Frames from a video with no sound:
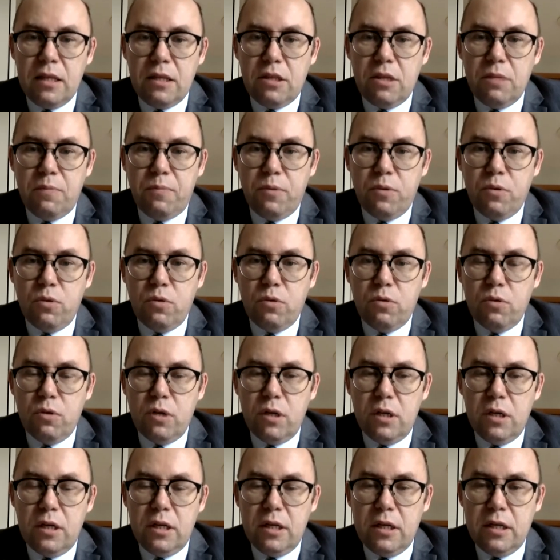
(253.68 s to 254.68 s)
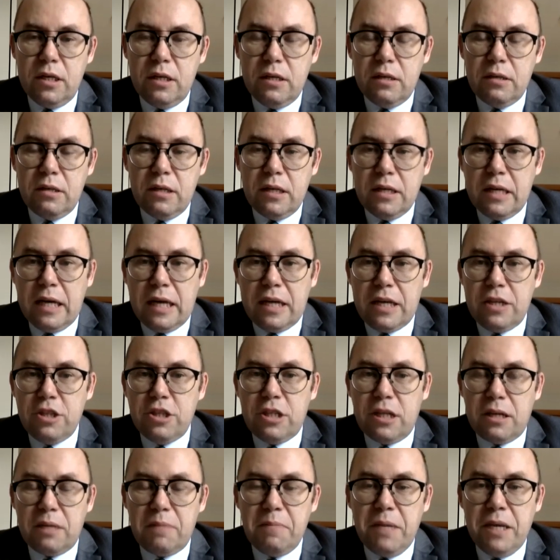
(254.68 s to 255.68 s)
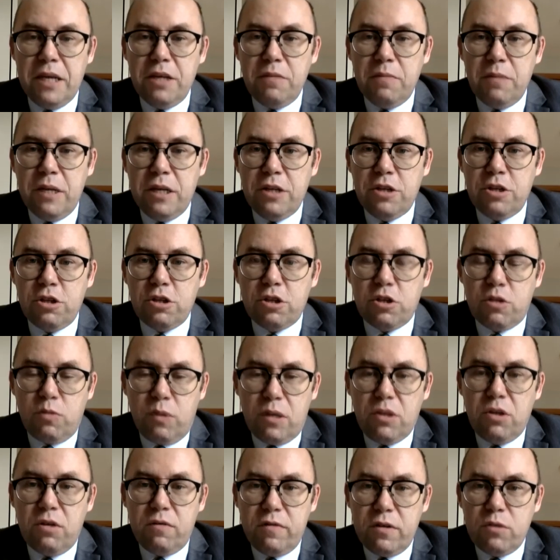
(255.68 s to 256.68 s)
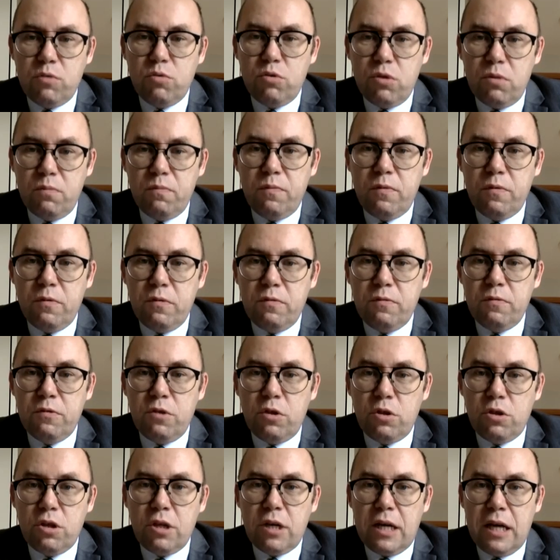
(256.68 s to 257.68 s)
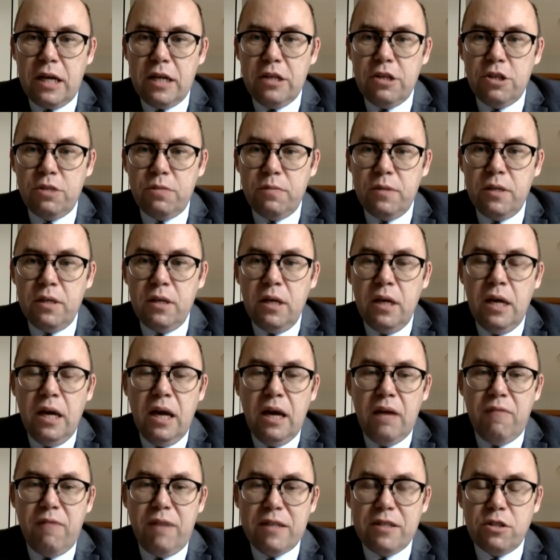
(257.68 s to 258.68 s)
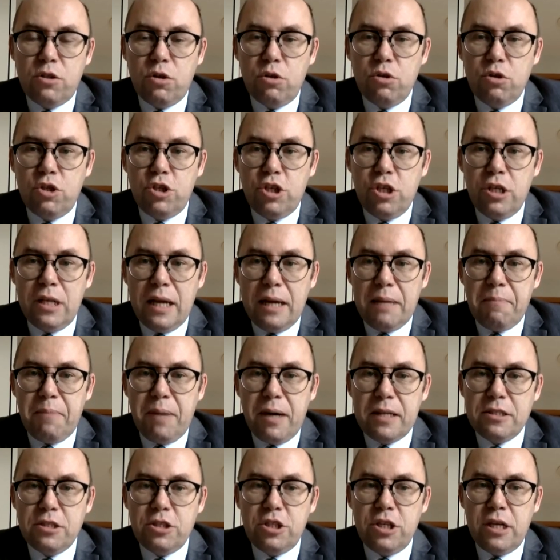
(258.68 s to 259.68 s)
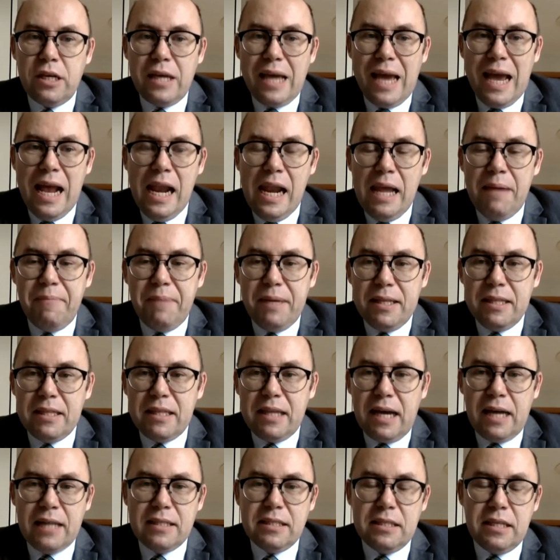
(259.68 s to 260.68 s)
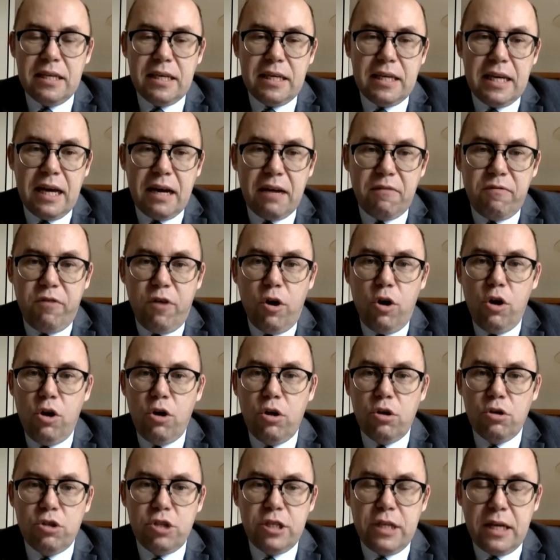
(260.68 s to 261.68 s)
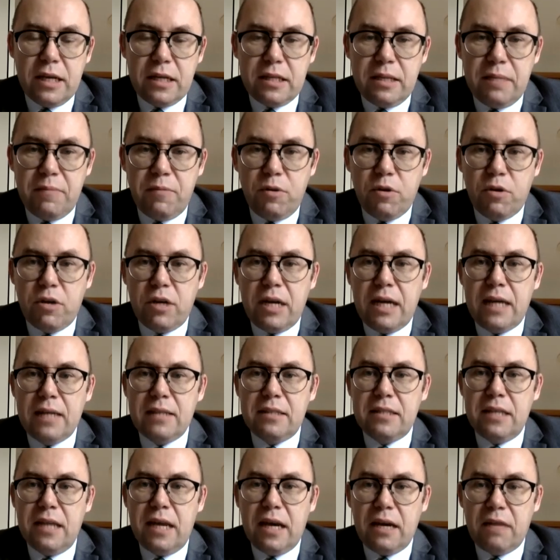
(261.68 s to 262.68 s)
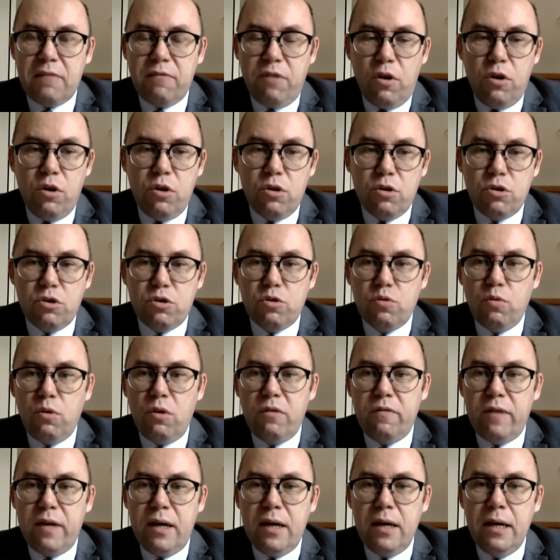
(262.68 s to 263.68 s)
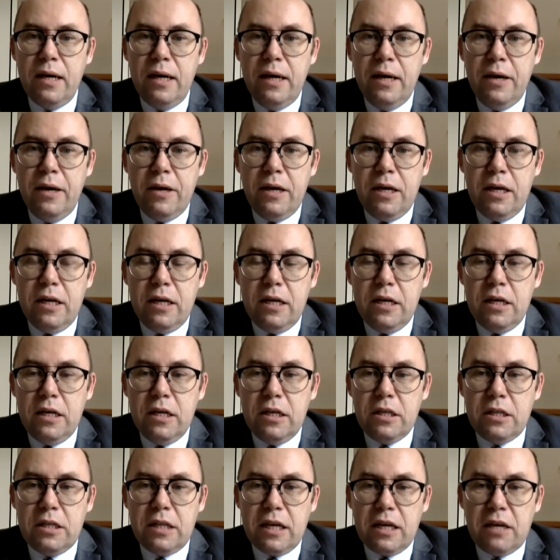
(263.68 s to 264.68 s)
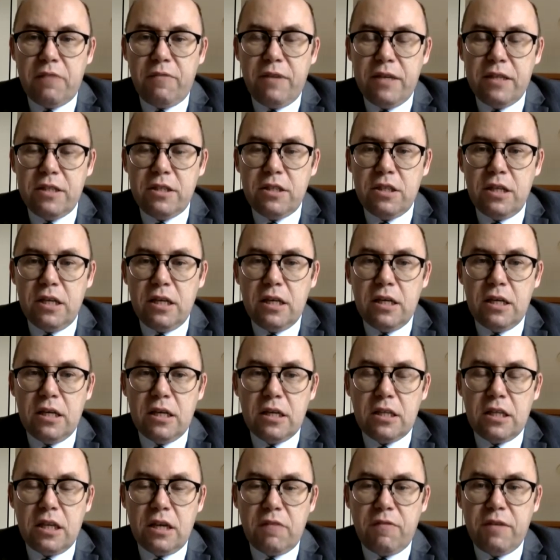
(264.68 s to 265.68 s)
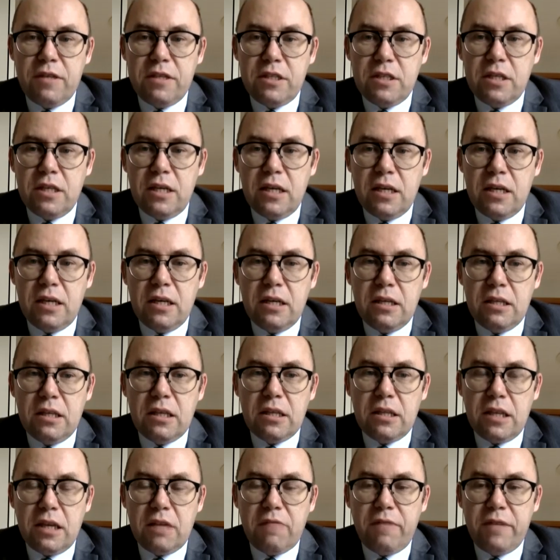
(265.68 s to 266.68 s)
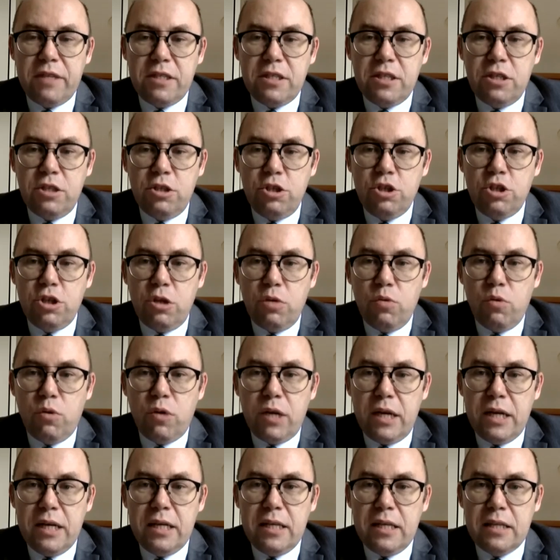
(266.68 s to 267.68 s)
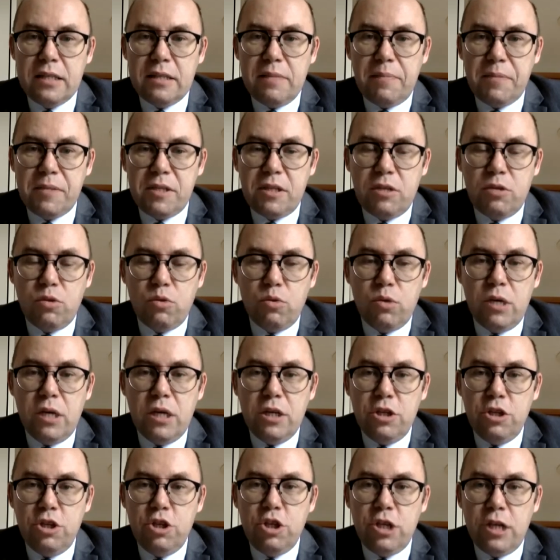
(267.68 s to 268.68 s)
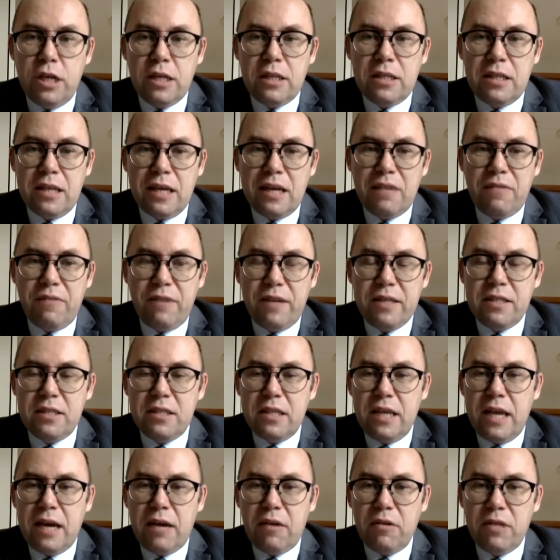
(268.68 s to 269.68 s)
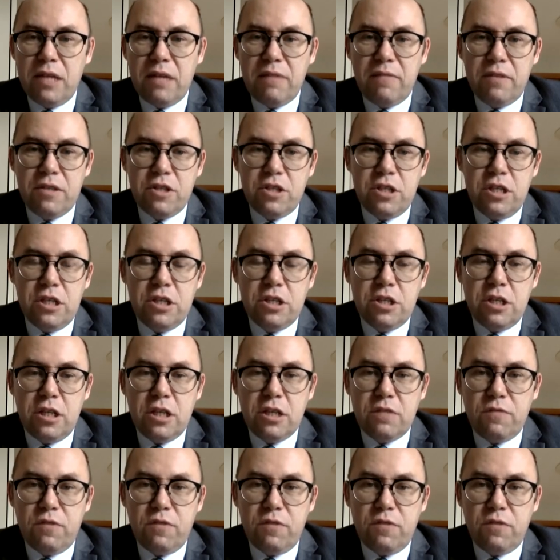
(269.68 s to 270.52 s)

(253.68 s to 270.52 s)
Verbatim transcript: typu y, jakichś tak mniejszych składowych. Tu sobie dotykaliśmy wartości najbardziej elementarnych, jak wolność, jak demokracja, jak wolność słowa. Y, te kwestie, te kwestie, te, te kwestie dzisiaj Ukraina reprezentuje i dzisiaj te kwestie jako najważniejsze na